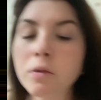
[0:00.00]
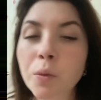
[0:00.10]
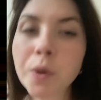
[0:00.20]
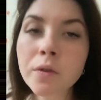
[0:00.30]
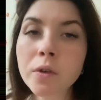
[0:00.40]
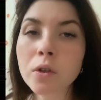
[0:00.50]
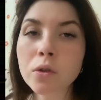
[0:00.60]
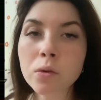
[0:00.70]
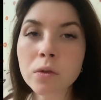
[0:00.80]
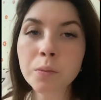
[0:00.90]

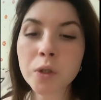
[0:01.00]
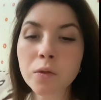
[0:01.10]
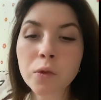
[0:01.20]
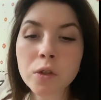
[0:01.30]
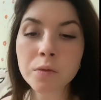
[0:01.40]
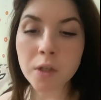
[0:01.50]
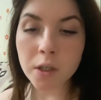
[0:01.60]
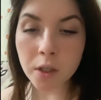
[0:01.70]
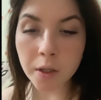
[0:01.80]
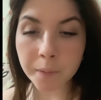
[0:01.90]
Во-первых, тут 58
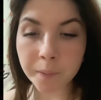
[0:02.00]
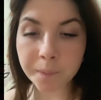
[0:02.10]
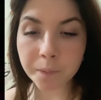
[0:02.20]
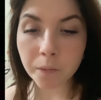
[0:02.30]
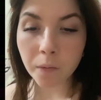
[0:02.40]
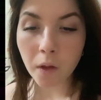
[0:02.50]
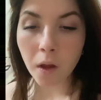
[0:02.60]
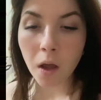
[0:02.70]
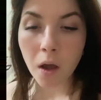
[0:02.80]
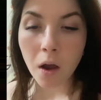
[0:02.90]
зрителей.
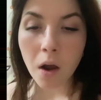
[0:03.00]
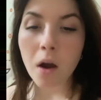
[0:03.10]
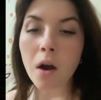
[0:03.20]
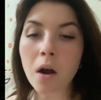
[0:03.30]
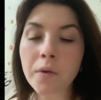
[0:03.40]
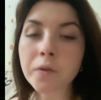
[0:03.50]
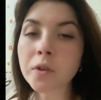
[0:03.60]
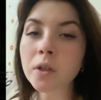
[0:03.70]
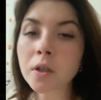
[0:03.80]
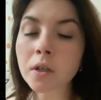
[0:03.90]
А
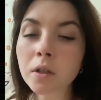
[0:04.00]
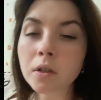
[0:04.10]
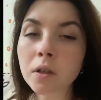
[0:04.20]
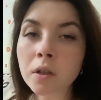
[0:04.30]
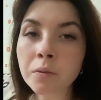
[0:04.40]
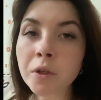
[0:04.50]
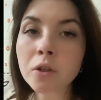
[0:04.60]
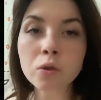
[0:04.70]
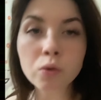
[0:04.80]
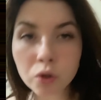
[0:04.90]
во-вторых, а,
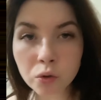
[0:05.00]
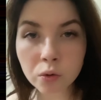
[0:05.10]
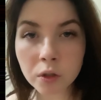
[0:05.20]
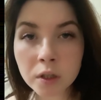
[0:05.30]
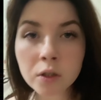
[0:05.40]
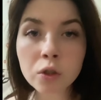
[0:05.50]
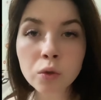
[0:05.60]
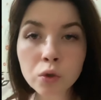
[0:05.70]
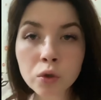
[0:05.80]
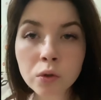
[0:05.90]
меня слушают. Если не
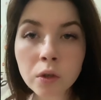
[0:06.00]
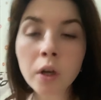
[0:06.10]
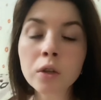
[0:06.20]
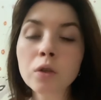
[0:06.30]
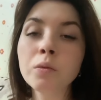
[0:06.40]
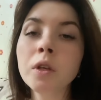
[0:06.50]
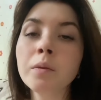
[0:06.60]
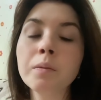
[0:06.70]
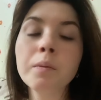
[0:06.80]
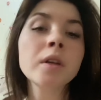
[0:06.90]
слушают, то
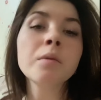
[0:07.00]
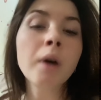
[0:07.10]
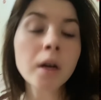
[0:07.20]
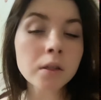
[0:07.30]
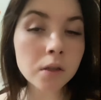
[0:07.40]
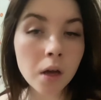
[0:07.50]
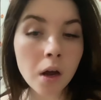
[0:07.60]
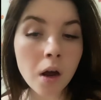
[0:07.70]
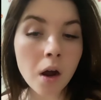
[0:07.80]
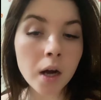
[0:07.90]
мне поебать
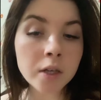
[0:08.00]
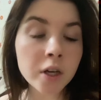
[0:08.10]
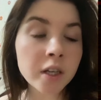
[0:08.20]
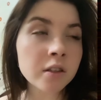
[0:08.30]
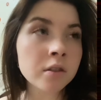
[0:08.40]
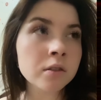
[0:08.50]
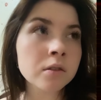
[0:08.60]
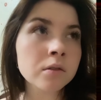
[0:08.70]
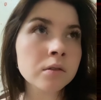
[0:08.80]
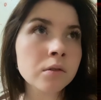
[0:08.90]
от,
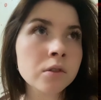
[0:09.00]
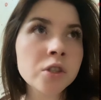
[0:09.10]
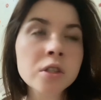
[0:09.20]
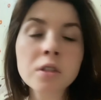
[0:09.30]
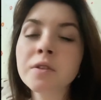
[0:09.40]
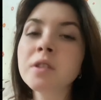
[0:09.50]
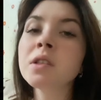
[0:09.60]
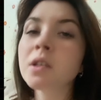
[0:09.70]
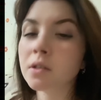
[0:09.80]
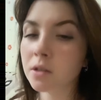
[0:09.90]
от, э, от, чистого
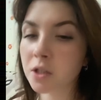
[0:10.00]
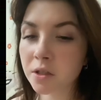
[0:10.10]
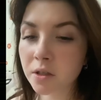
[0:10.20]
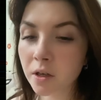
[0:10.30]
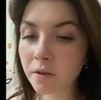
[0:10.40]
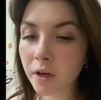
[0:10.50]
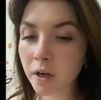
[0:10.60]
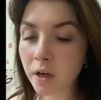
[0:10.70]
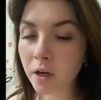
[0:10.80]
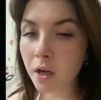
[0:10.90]
сердца, честно говоря.